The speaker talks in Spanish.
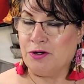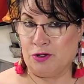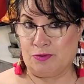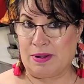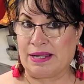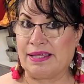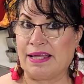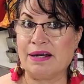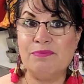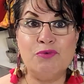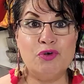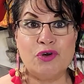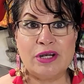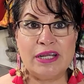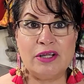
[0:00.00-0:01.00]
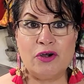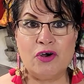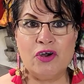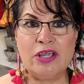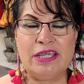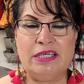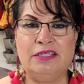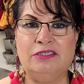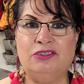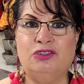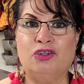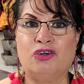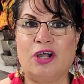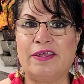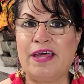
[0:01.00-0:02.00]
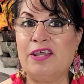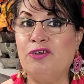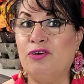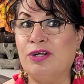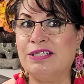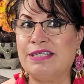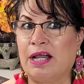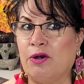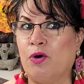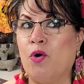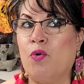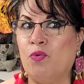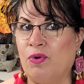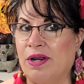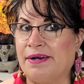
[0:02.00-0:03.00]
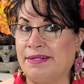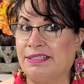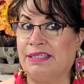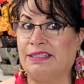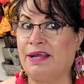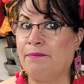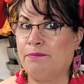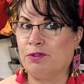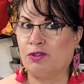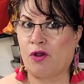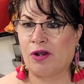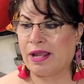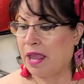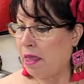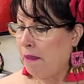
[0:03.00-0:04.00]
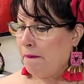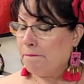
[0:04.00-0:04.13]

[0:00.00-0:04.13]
nos va a quedar muy rico y yo cada año les hago una receta de pozole,